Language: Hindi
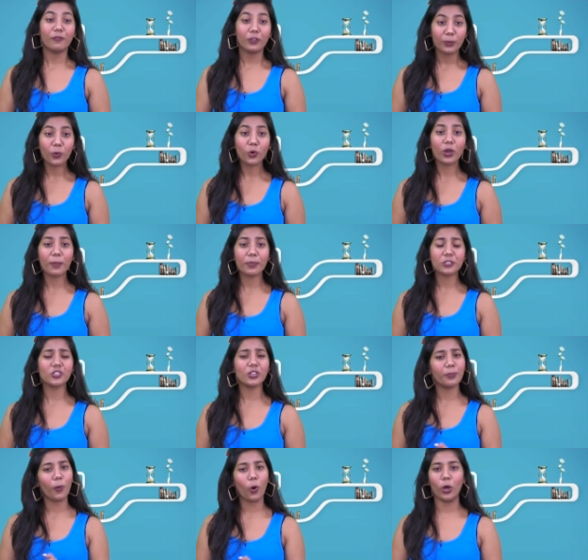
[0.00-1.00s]
फिल्मों का
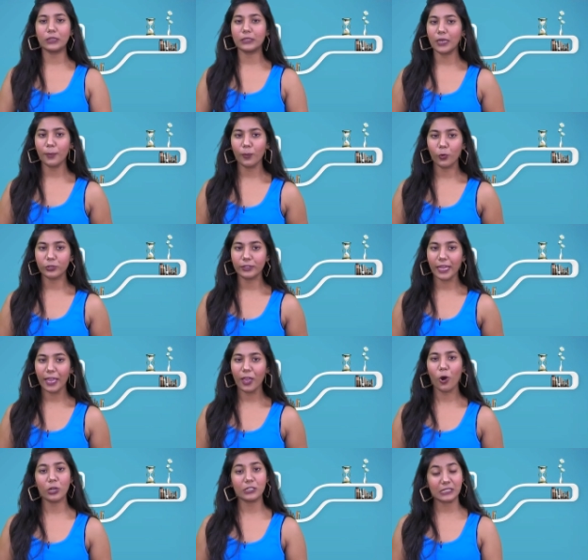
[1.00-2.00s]
बजट बहुत कम होता
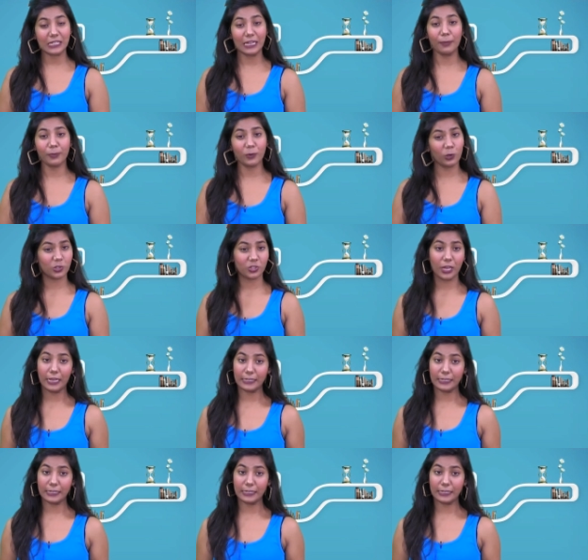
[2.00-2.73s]
है और स्क्रिप्ट कुछ